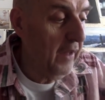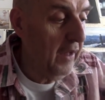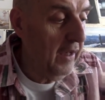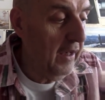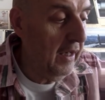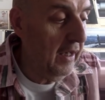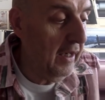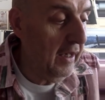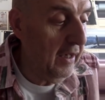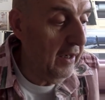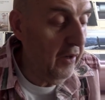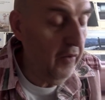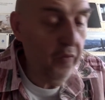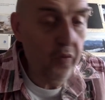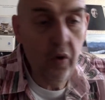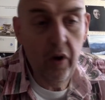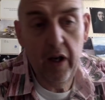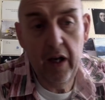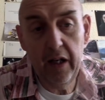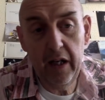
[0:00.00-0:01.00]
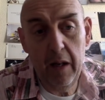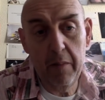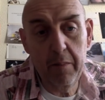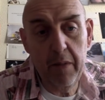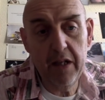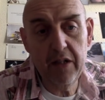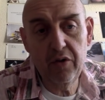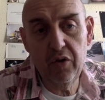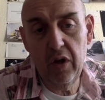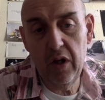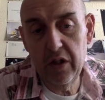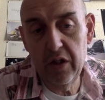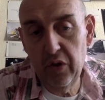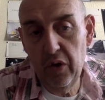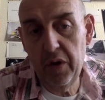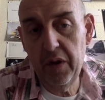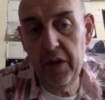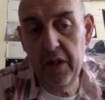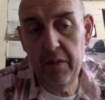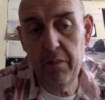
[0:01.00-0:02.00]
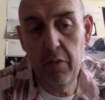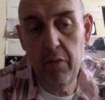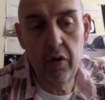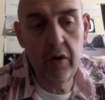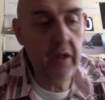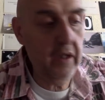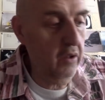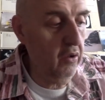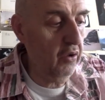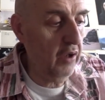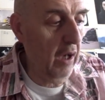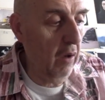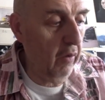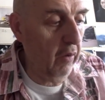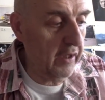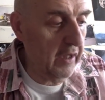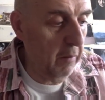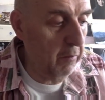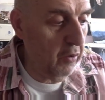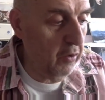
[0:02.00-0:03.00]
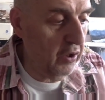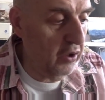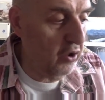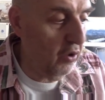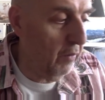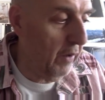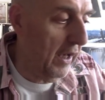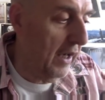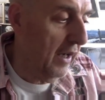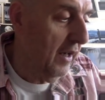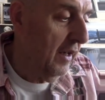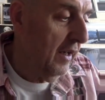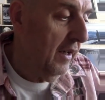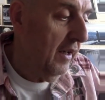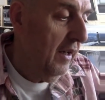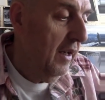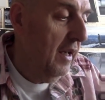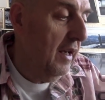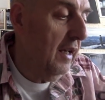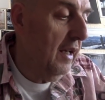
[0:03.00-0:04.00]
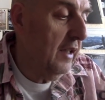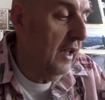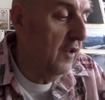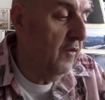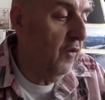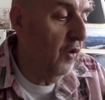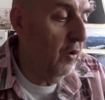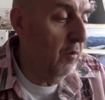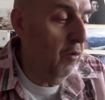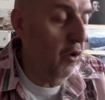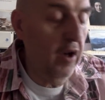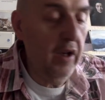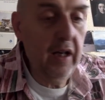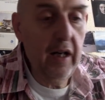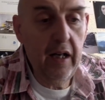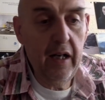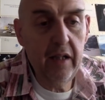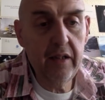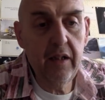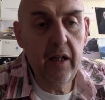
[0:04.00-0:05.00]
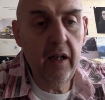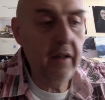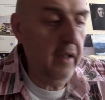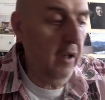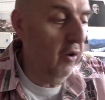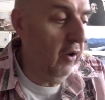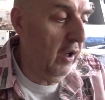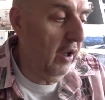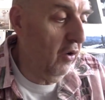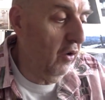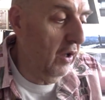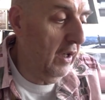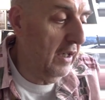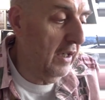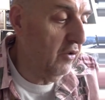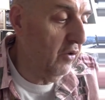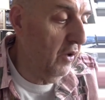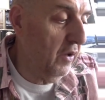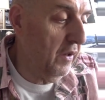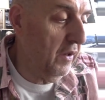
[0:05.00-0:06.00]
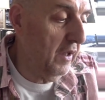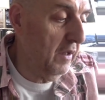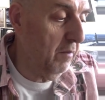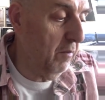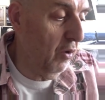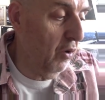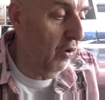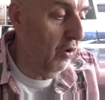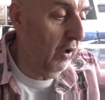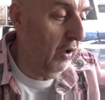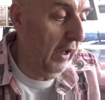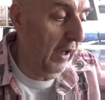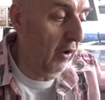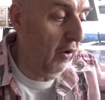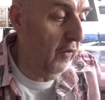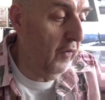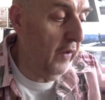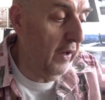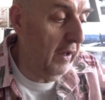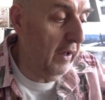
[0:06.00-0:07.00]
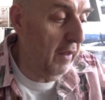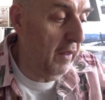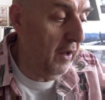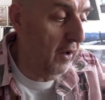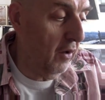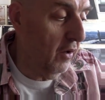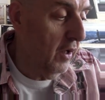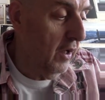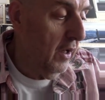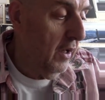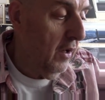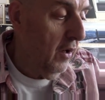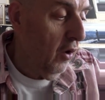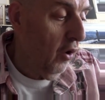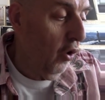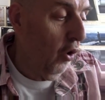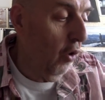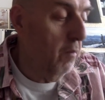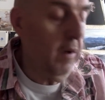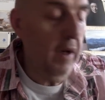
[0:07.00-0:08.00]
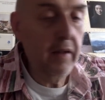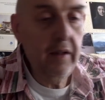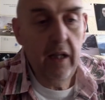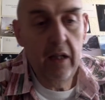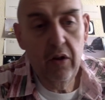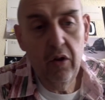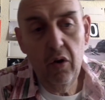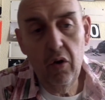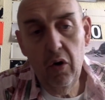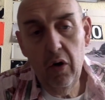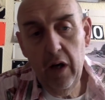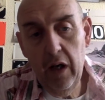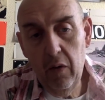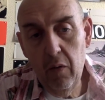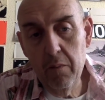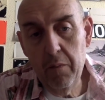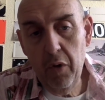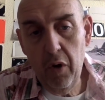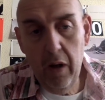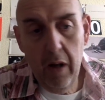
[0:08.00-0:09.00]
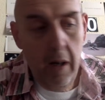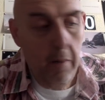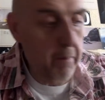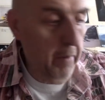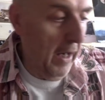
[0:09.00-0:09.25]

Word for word: eh, fue el gran maestro del estoicismo, esto es algo que sabemos de sobra, y que transformó el carácter teórico del estoicismo greco-fenicio, convirtiéndolo en un programa